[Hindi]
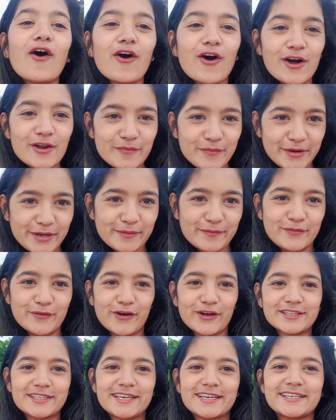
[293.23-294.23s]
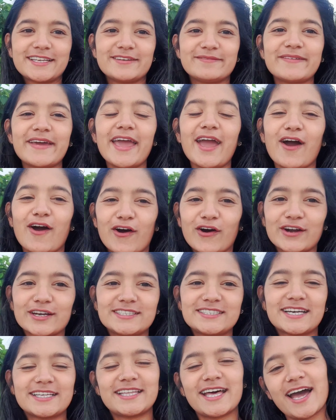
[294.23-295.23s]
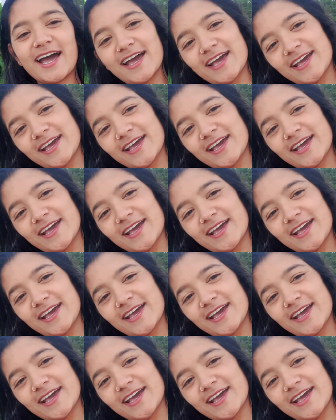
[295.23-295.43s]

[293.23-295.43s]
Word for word: और मेरी ब्लॉग देखने में और ज़्यादा